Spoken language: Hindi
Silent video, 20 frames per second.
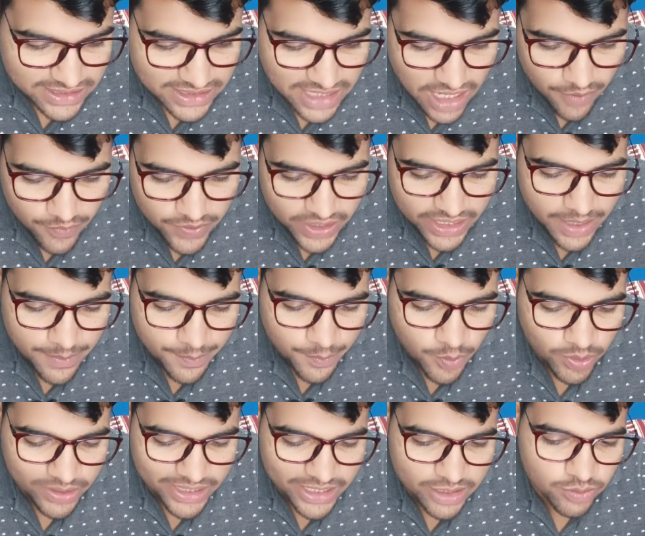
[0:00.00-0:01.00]
काफ़ी ज़्यादा
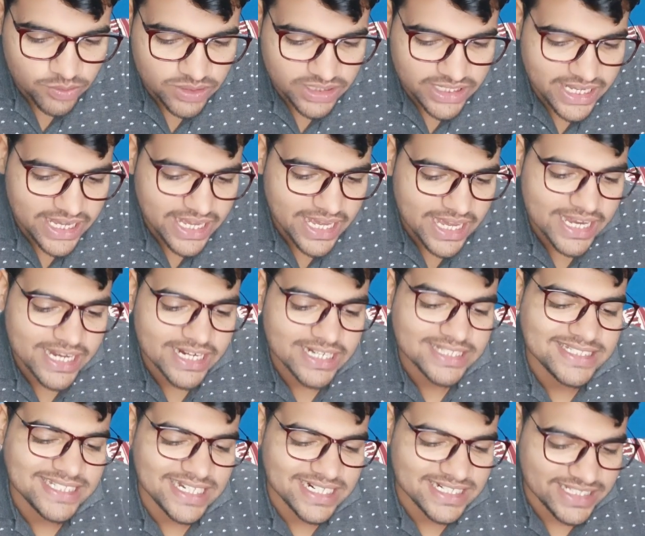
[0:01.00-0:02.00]
इंपॉर्टेंट होते हैं इन
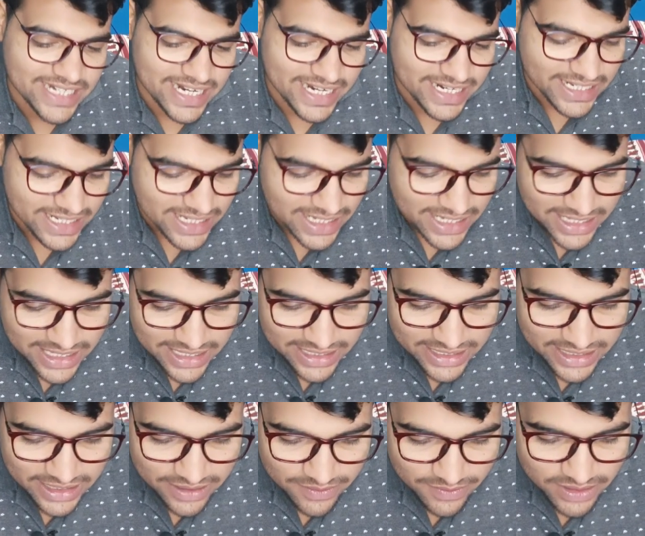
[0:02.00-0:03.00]
सर्च एड
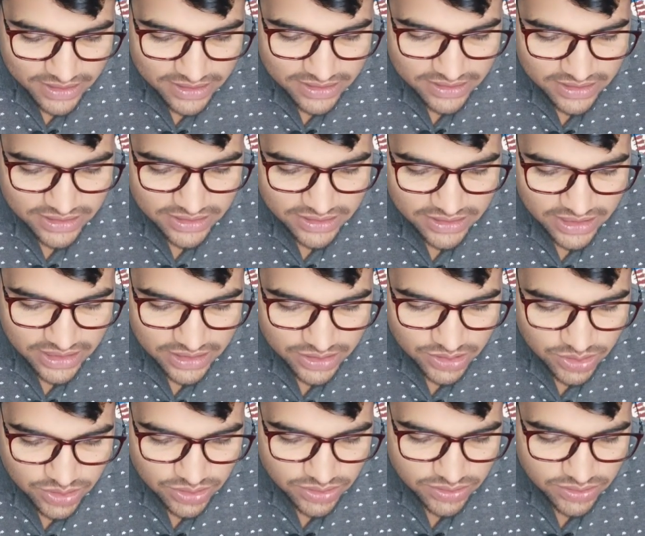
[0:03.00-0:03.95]
कीवर्ड्स रिसर्च